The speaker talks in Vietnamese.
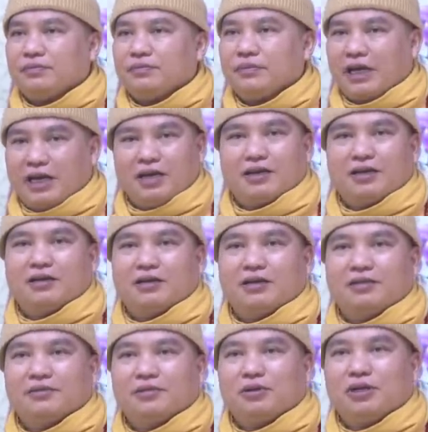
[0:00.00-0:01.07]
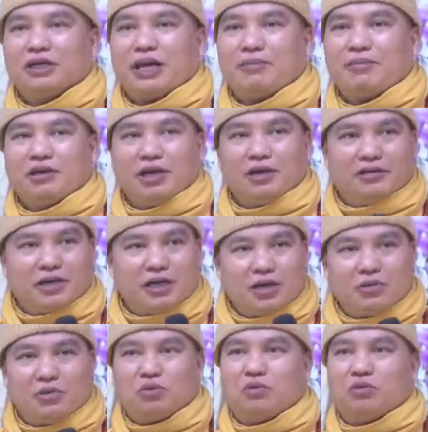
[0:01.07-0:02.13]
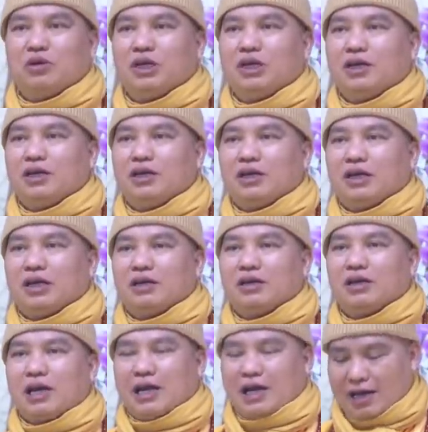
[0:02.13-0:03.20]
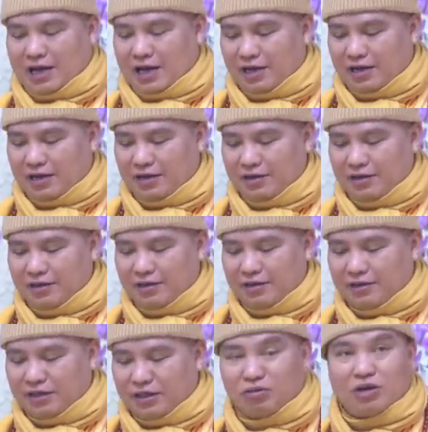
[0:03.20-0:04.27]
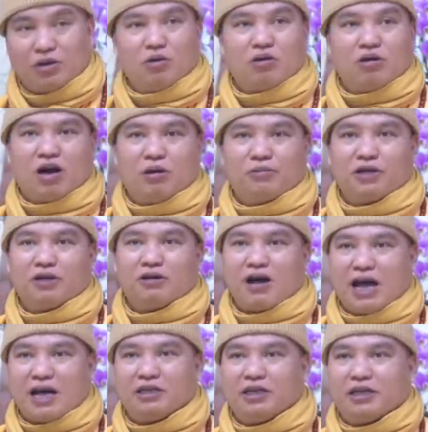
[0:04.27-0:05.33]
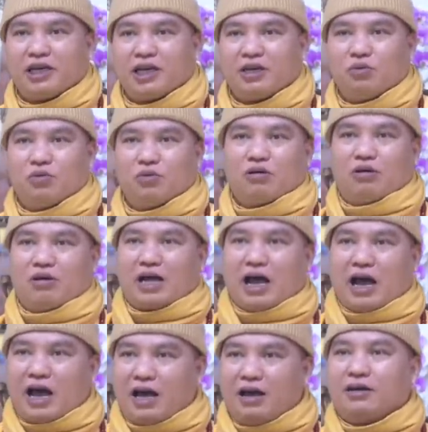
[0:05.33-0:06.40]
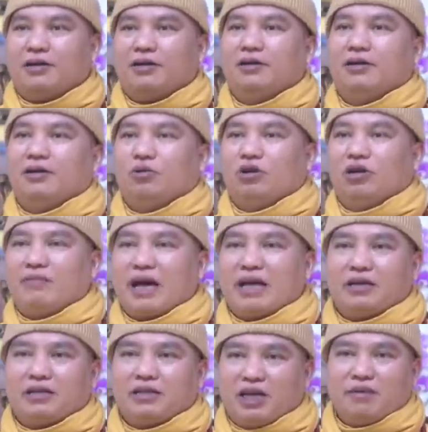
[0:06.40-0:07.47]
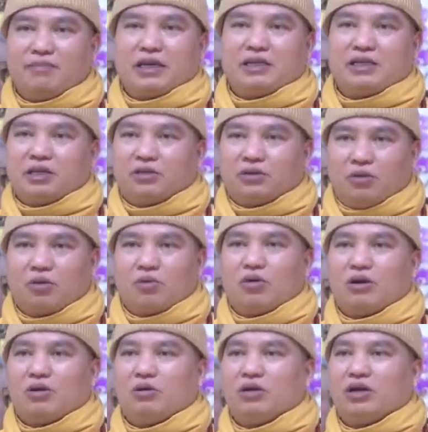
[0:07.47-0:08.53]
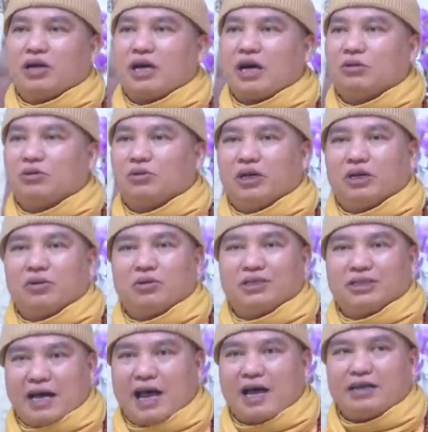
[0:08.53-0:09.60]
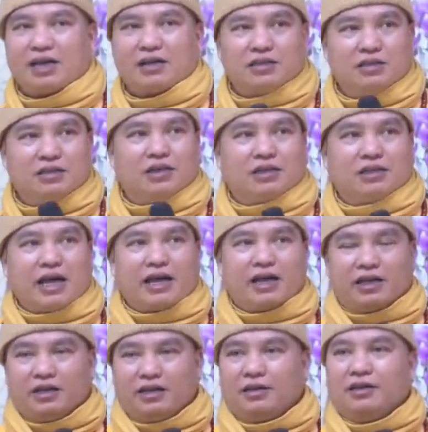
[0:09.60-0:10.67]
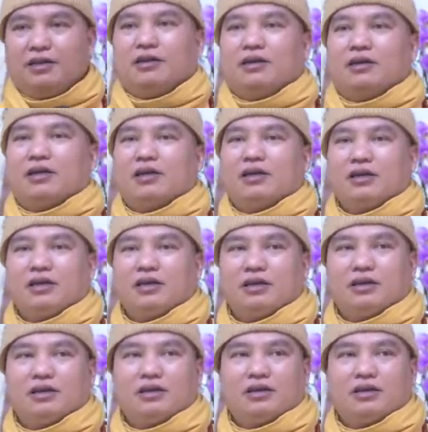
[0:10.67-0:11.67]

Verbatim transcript: đấy tôi dám hứa với các cụ là trong cái cuộc họp đấy có hai giới các cụ có cả ủy ban nhân dân mặt trận tổ quốc hội người cao tuổi của xã sang dự ở tại cái cái cái uh,